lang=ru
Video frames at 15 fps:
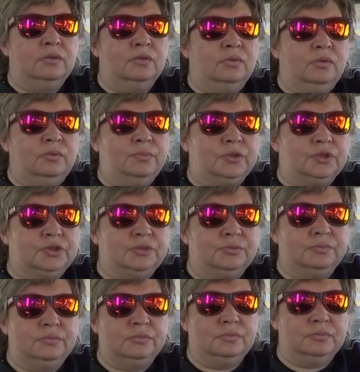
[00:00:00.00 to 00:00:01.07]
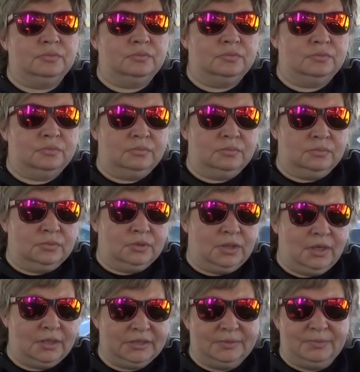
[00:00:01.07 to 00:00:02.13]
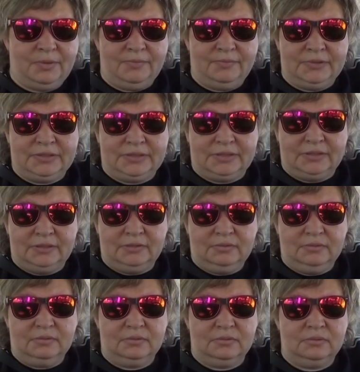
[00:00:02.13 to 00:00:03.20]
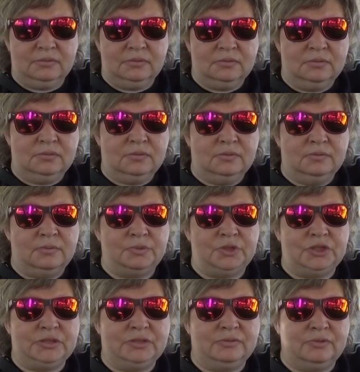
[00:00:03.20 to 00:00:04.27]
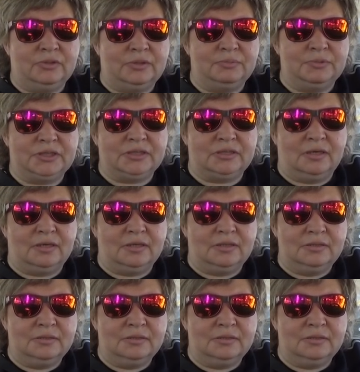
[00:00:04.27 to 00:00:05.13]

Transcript: То бишь, как себя вести в общественных местах?